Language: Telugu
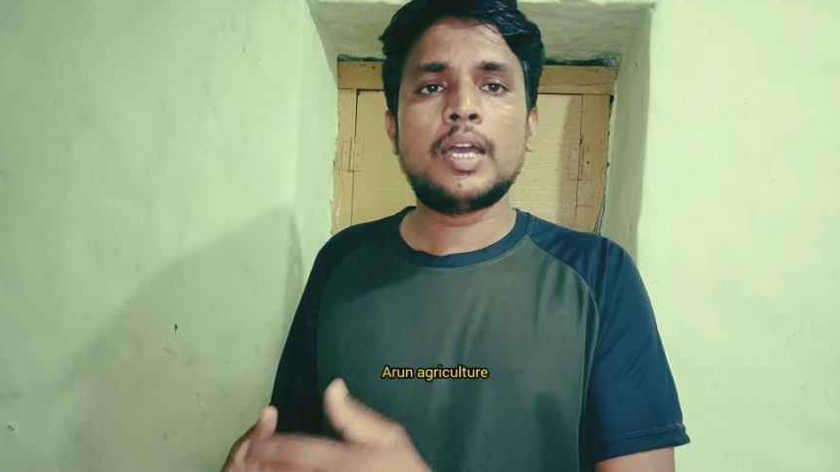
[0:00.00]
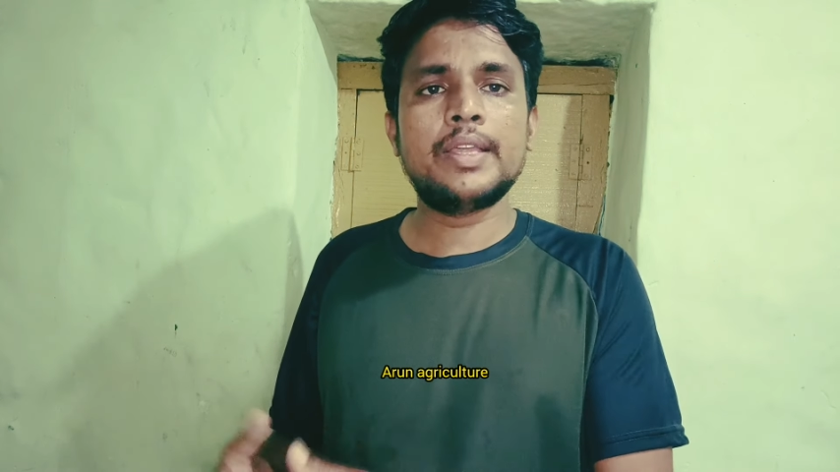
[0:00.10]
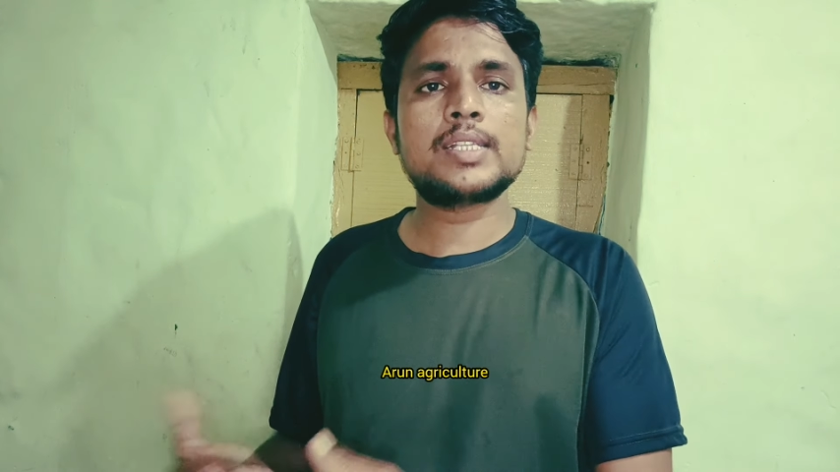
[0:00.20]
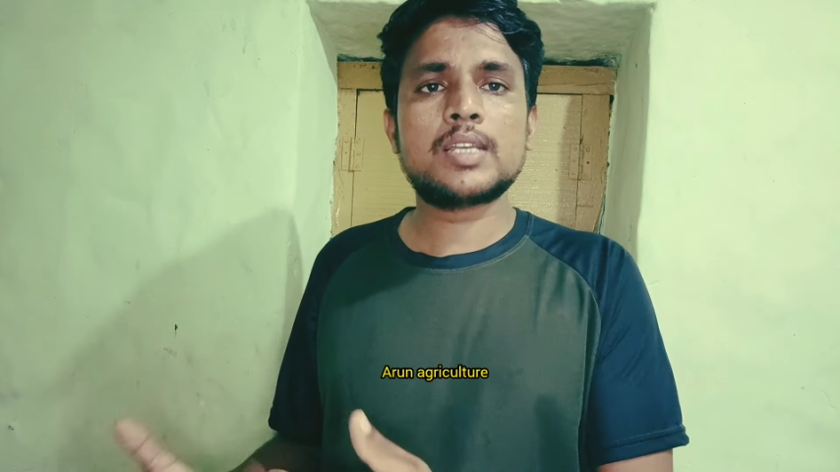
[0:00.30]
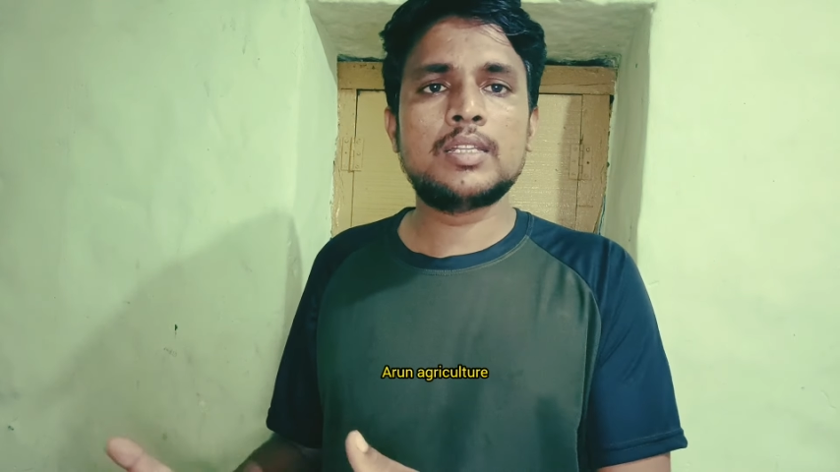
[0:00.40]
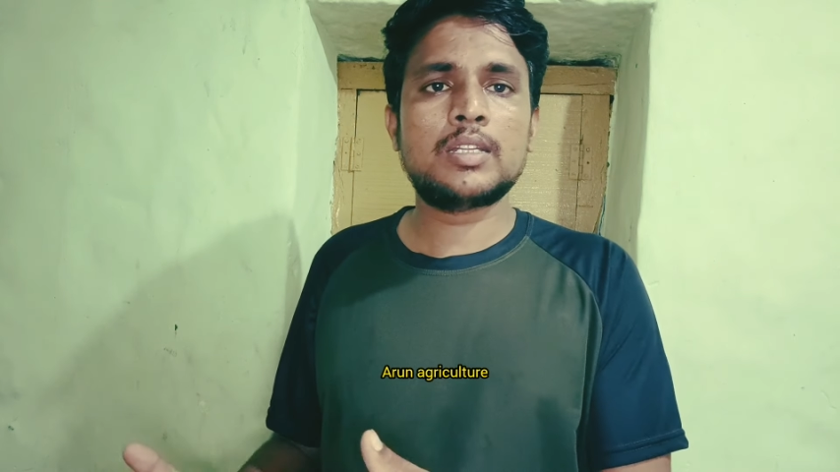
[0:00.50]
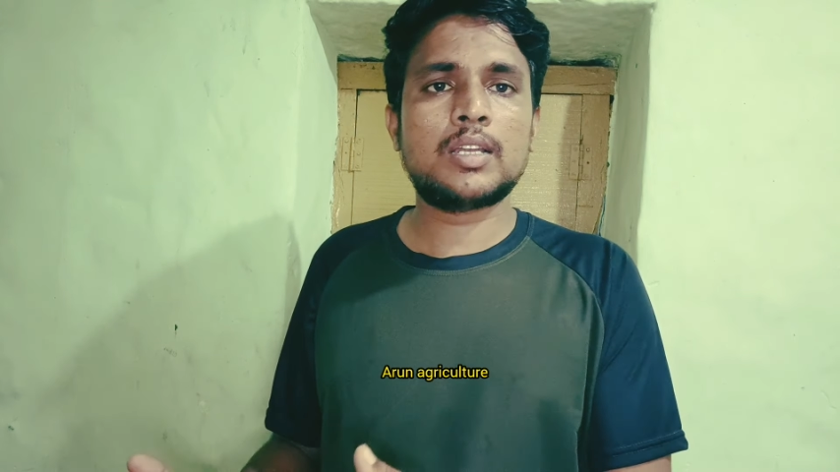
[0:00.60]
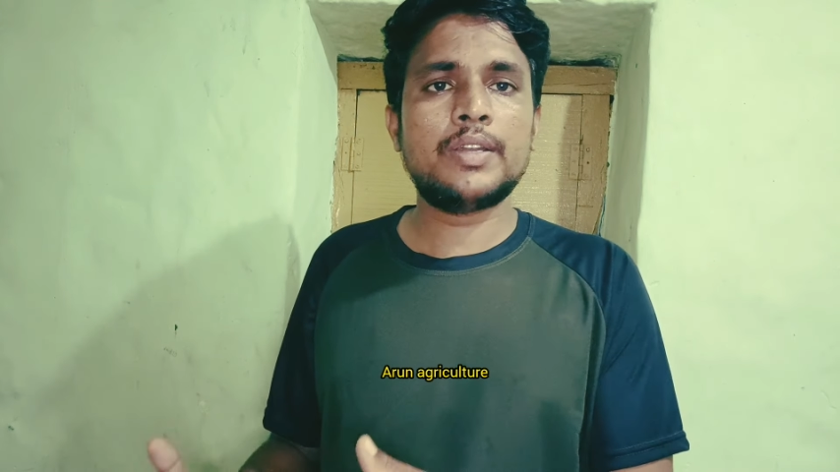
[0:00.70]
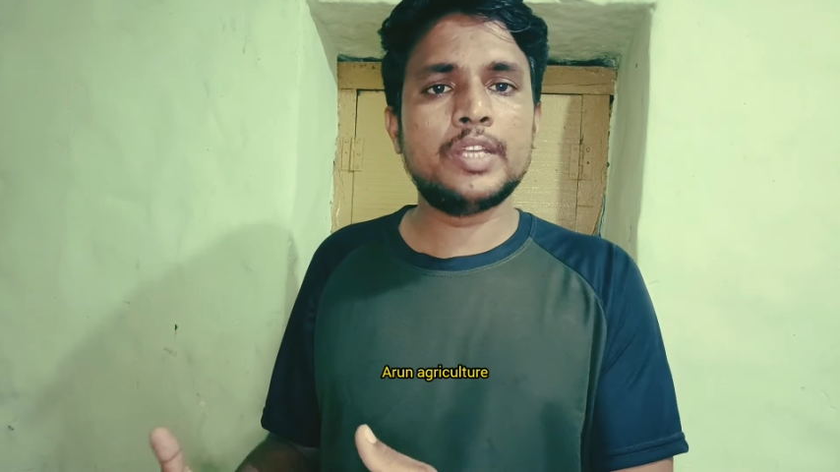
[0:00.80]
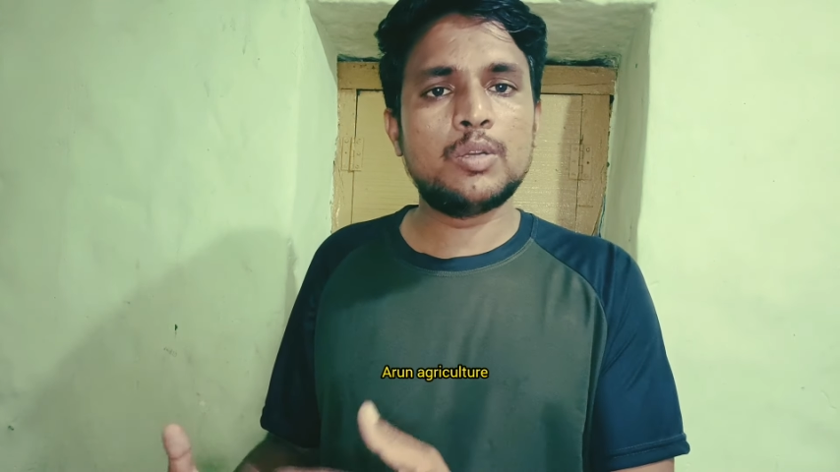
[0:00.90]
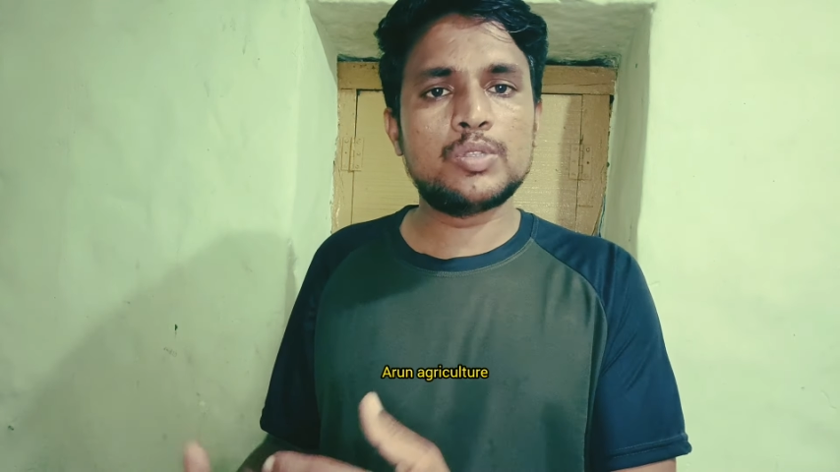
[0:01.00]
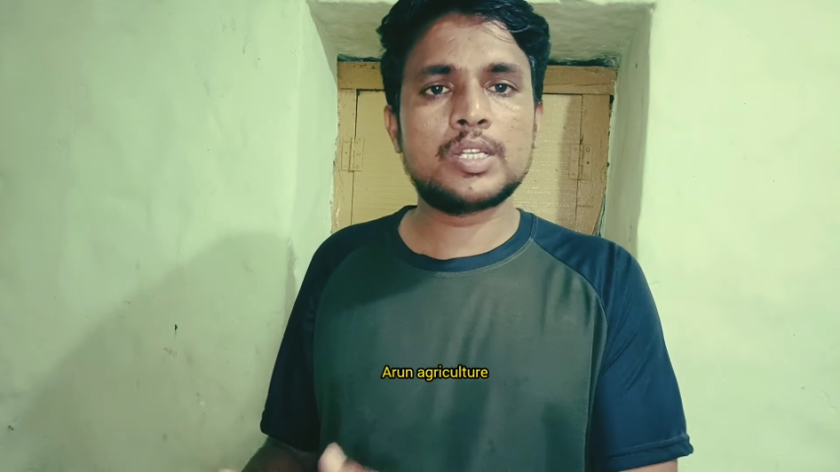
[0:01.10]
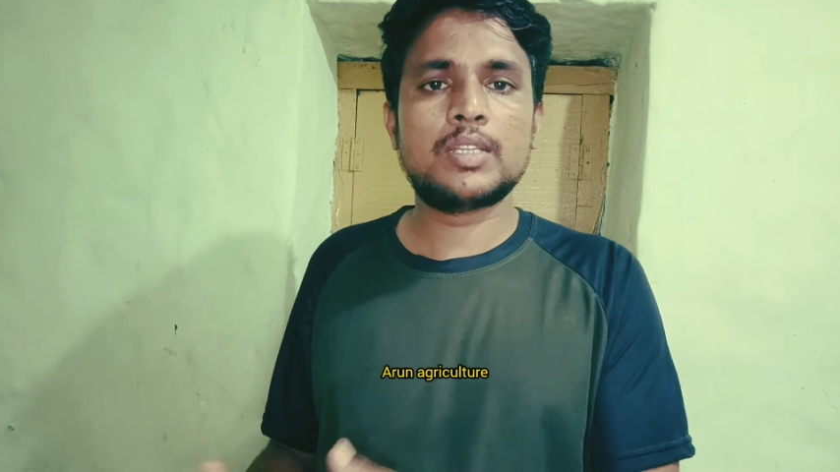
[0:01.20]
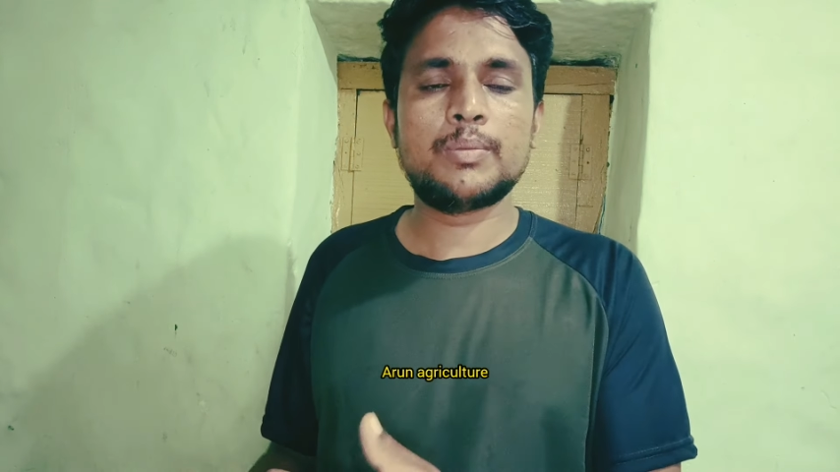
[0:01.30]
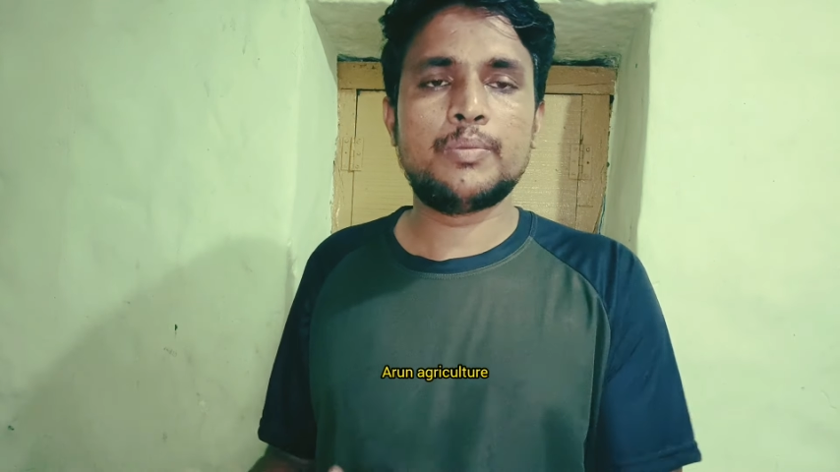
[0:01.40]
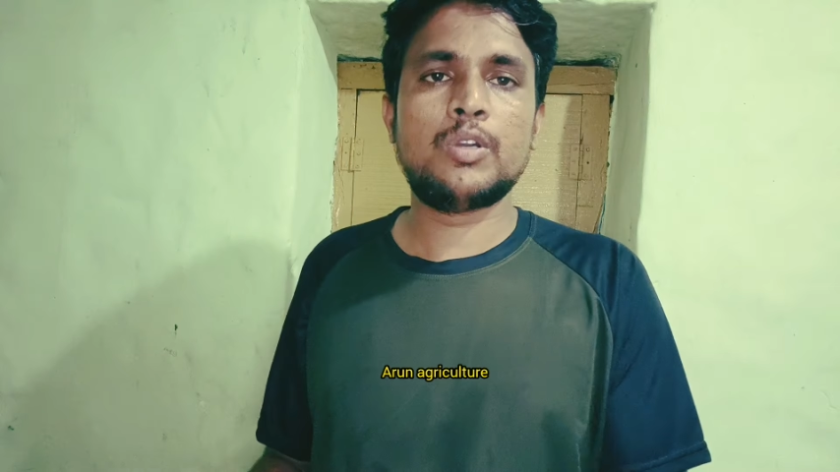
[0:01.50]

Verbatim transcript: అధిక సాంద్రతలు అంటే ఎక్కువ శాతం